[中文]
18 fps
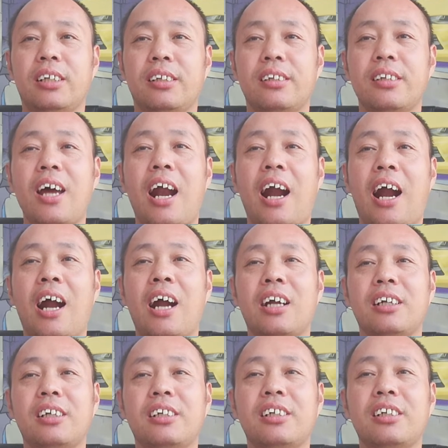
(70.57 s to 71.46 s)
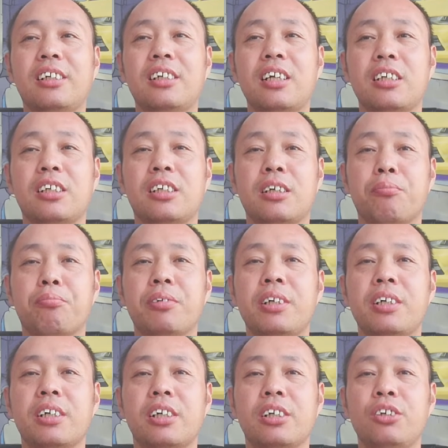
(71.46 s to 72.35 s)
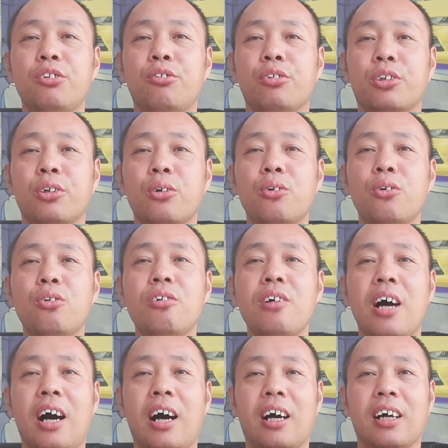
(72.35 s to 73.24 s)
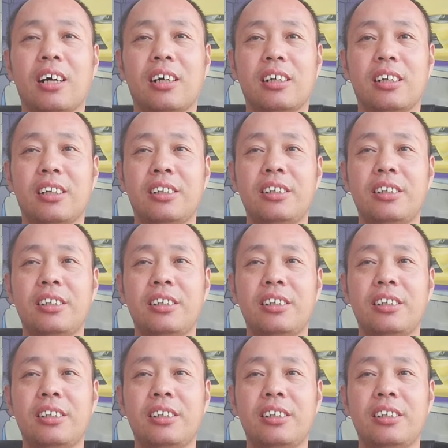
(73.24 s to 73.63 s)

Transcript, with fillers: 那这岂不是异曲同工啊？